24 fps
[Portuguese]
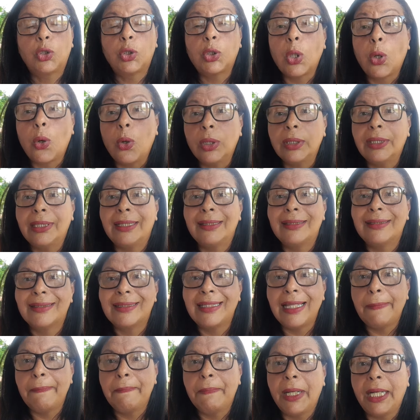Toda
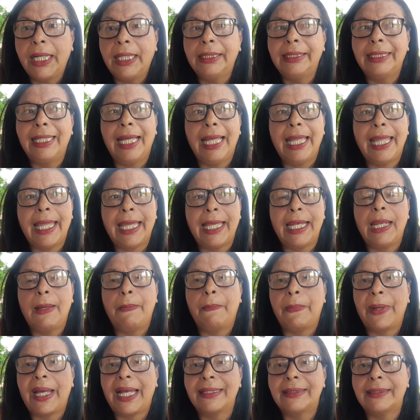semana ela
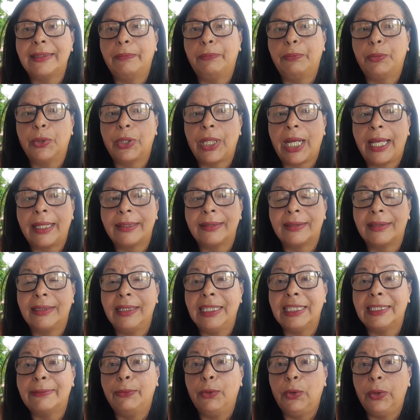passa por
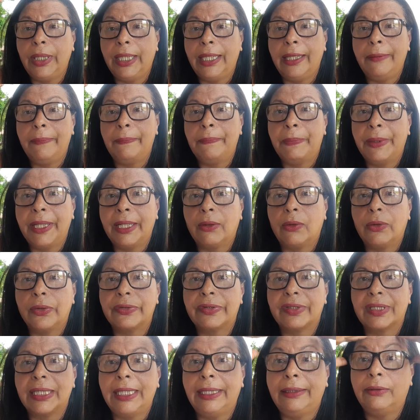racismo e
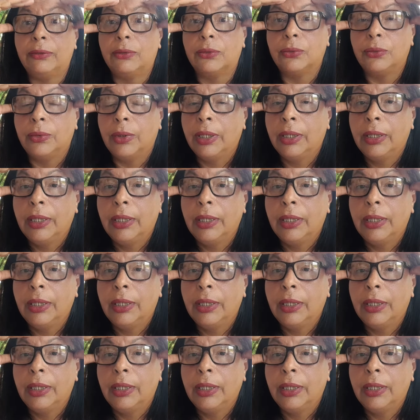preconceito.